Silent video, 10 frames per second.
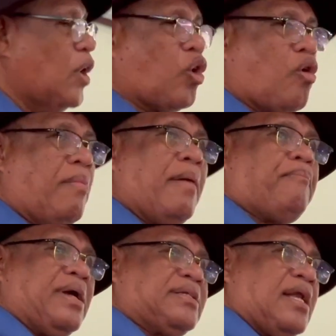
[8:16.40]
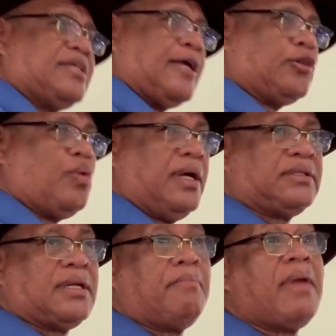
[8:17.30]
Roma pasal 1 ayat
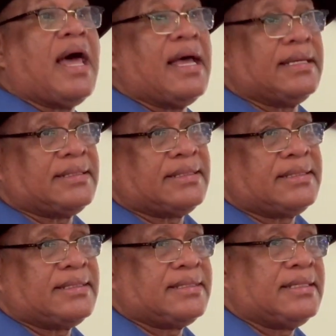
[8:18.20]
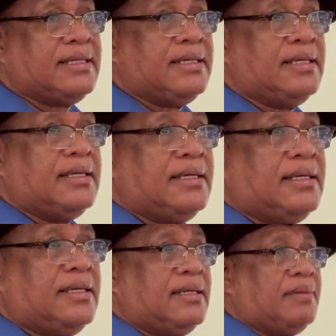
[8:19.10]
16.
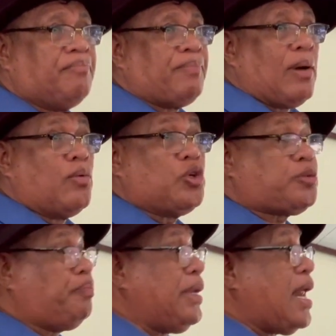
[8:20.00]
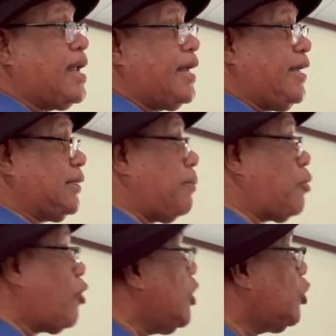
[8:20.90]
Paulus bilang di kitab
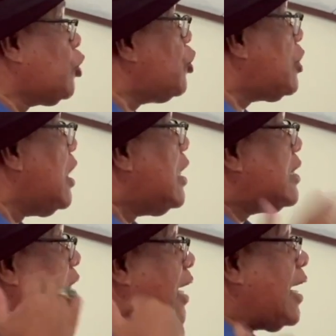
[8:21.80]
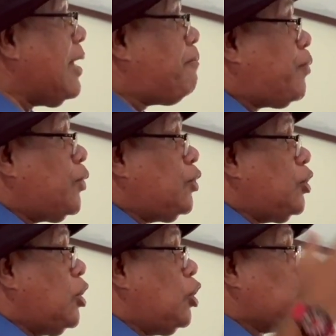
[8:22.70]
Korintus, sekalipun
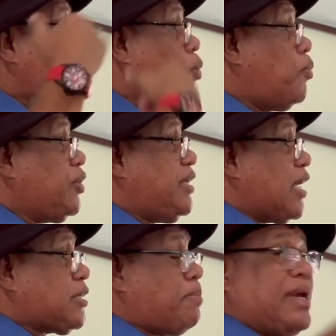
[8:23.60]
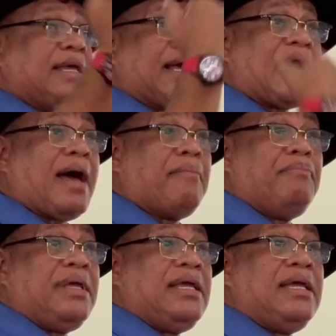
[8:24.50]
tubuh jasmani
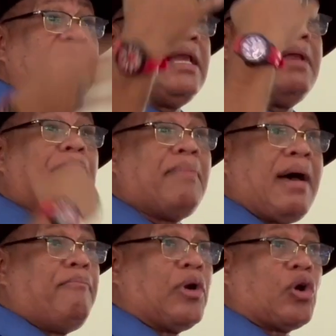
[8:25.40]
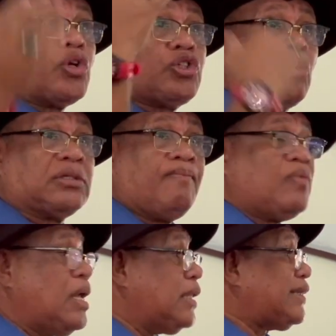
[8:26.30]
kami lemah merosok,
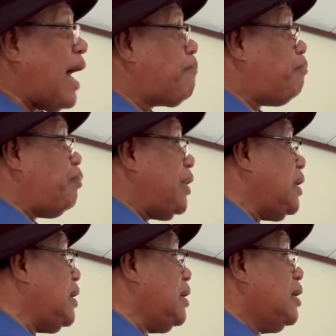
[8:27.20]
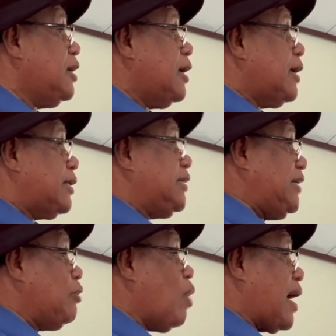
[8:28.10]
tapi
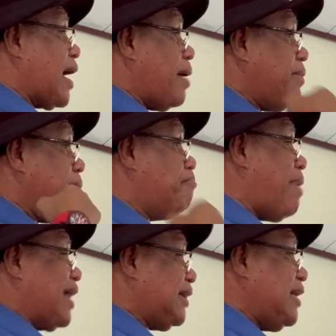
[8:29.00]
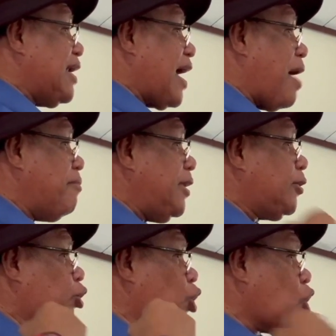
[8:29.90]
jiwa kami, batin kami
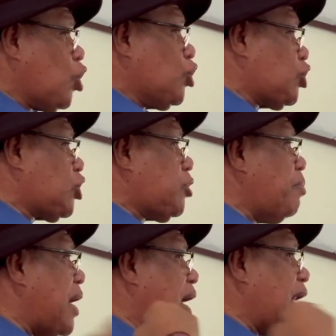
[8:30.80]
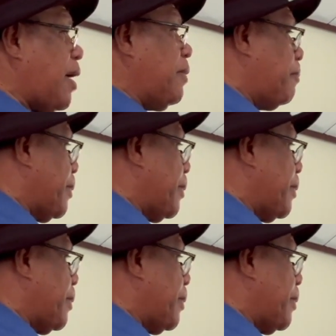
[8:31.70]
terus mengalami